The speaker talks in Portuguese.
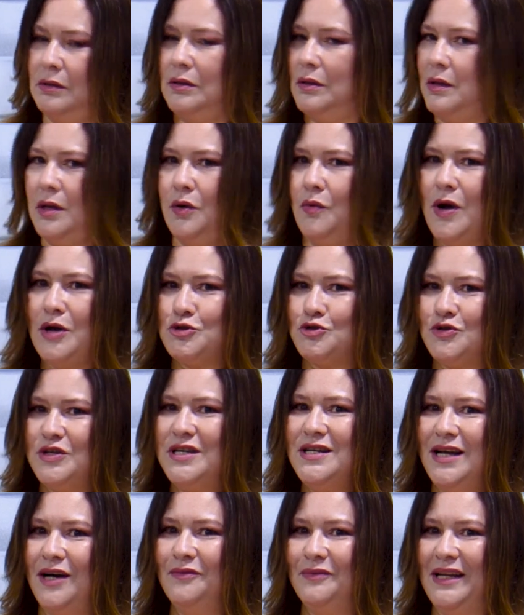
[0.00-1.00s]
Eu acho que
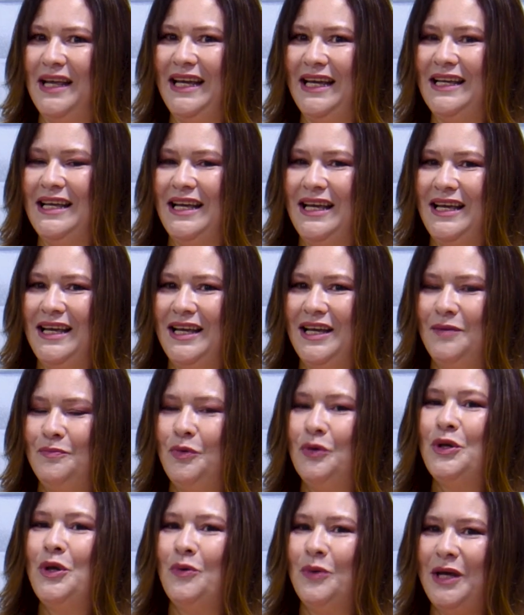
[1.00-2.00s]
não, né?
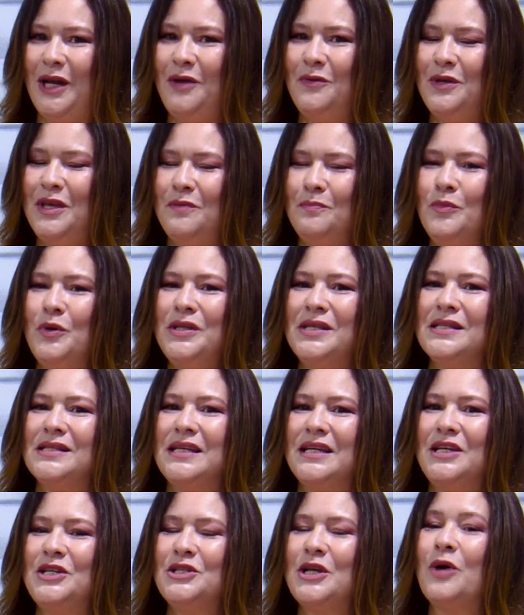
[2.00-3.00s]
Porque eu creio que muitas
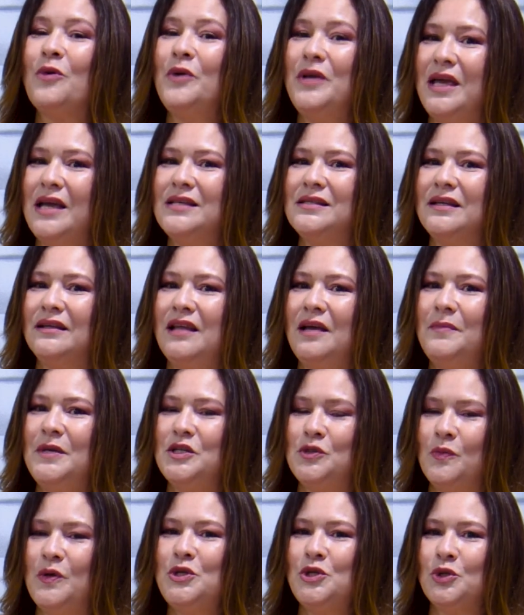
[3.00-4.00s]
aqui já conhecem até
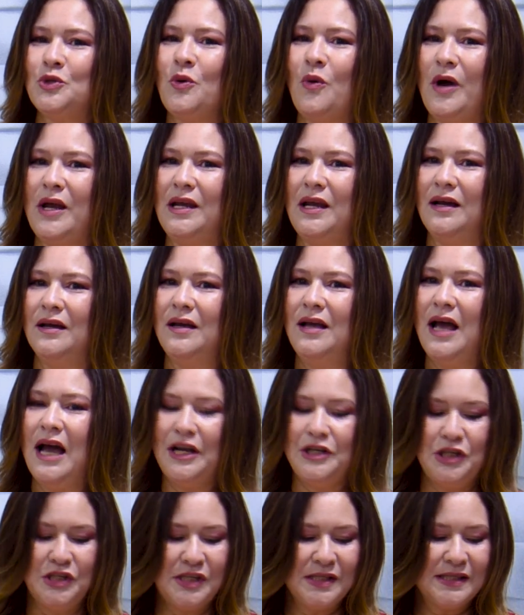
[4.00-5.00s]
mesmo a história. A
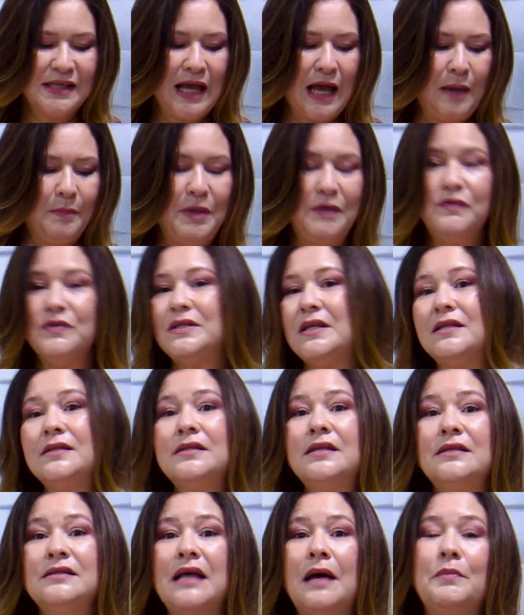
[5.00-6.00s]
gente sabe, você
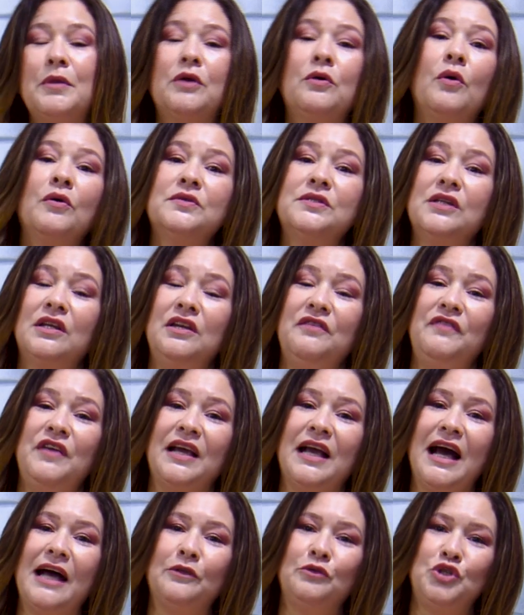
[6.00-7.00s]
se sabe qual é o
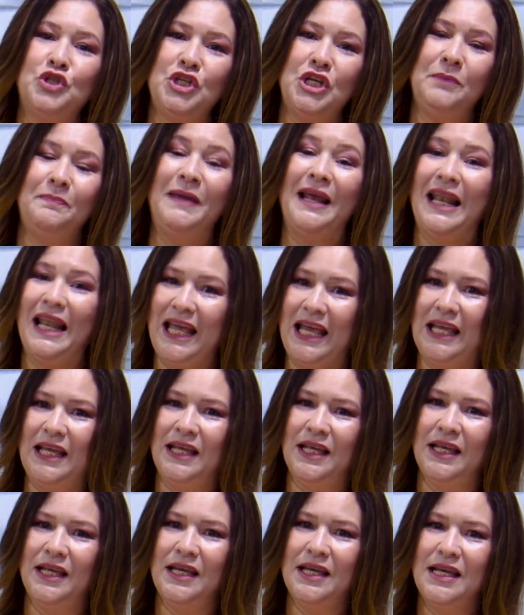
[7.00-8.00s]
significado de
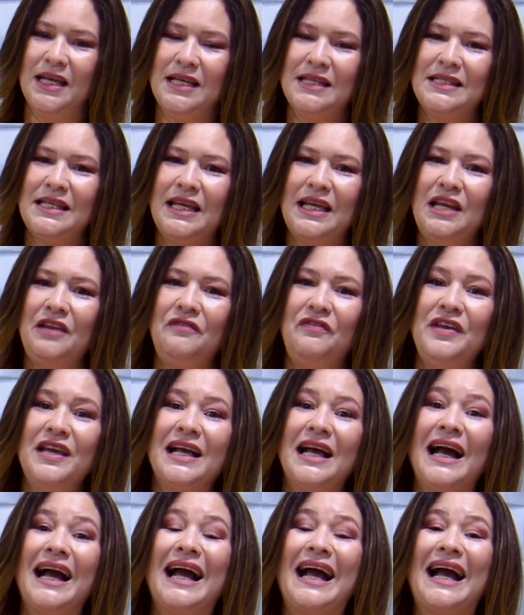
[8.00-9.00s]
Belém?
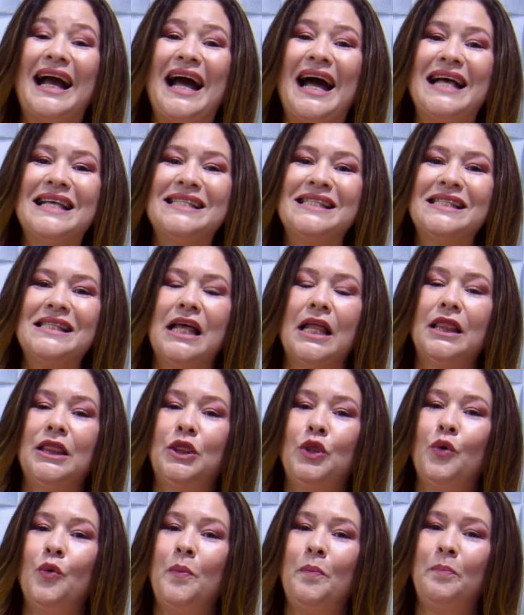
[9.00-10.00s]
Significa casa
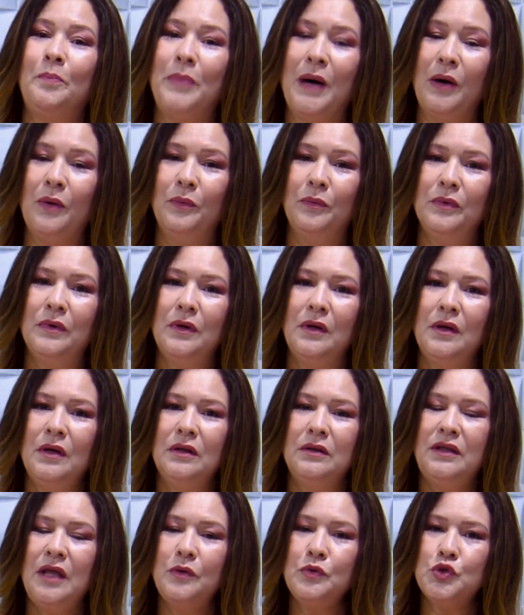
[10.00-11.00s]
do pão.
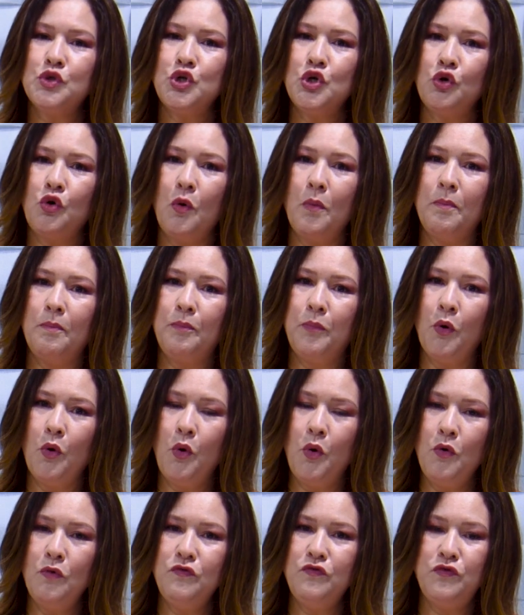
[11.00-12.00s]
Deus tirou o
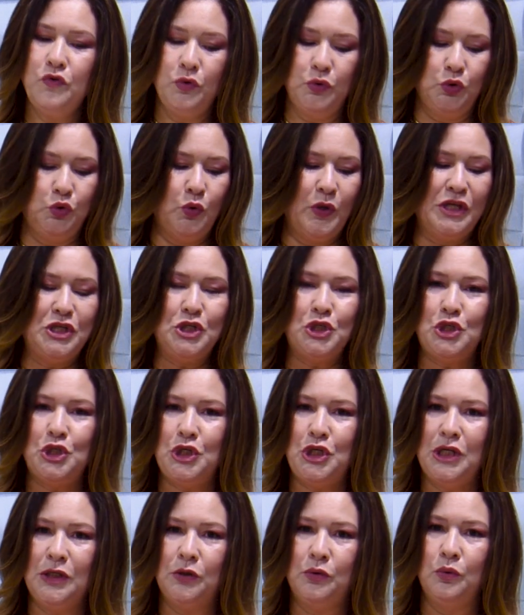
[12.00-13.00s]
povo do
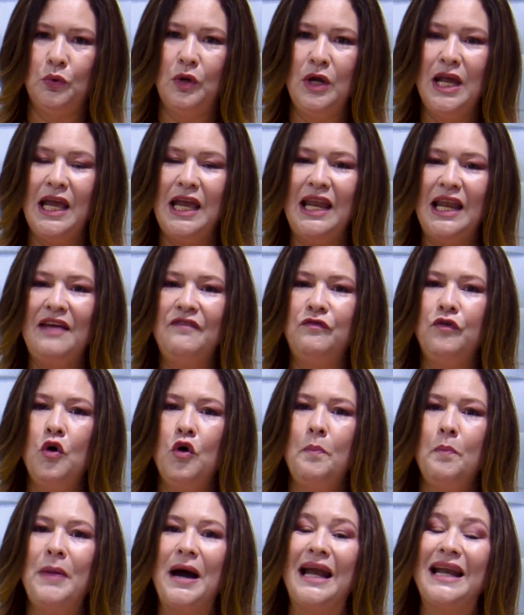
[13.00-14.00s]
Egito e
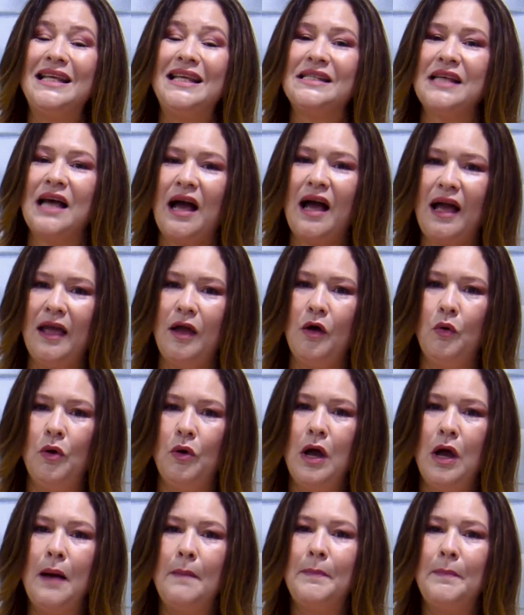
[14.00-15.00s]
levou para Israel
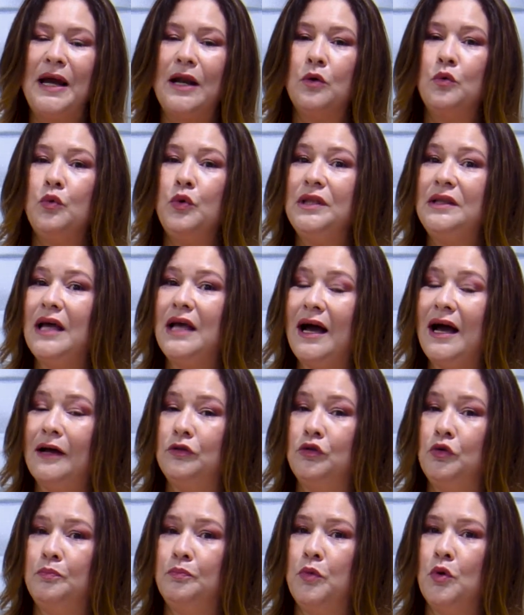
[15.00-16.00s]
para cuidar
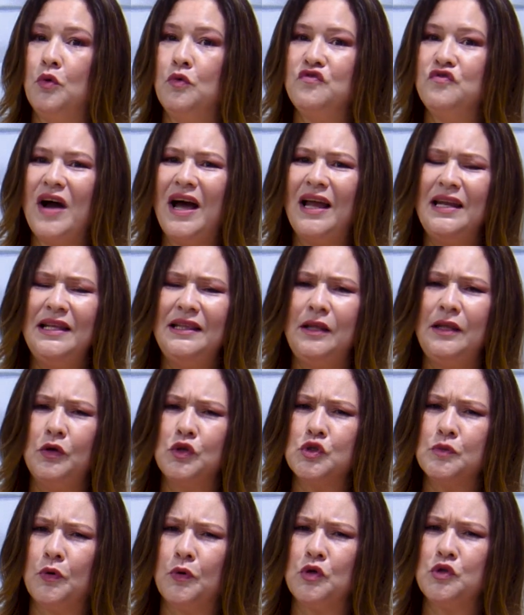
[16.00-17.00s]
do povo. Ali
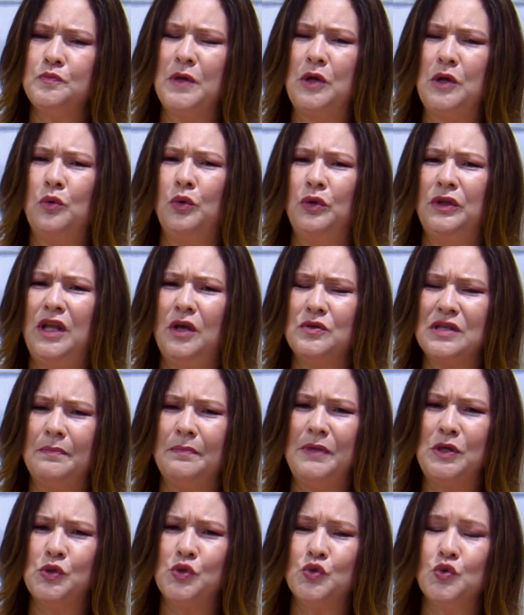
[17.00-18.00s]
Deus prosperou, Deus
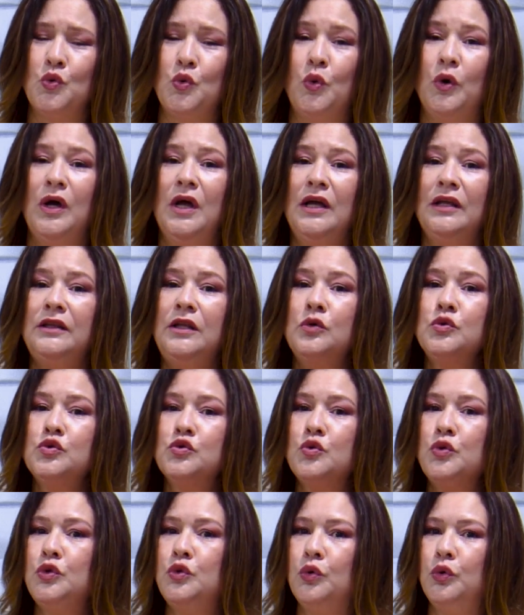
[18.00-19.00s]
abençoou, Deus
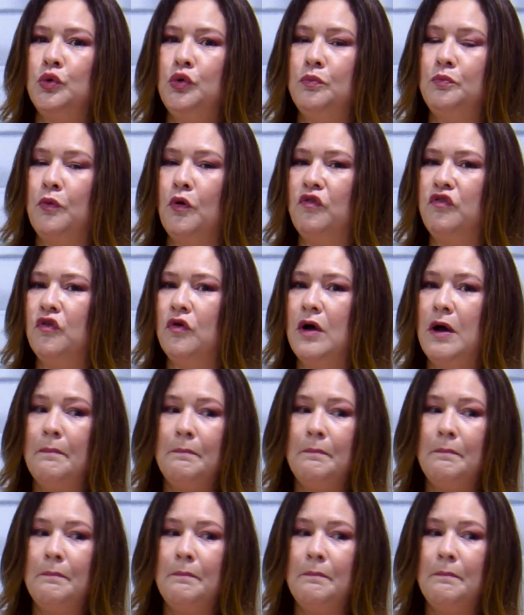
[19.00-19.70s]
cuidou do povo.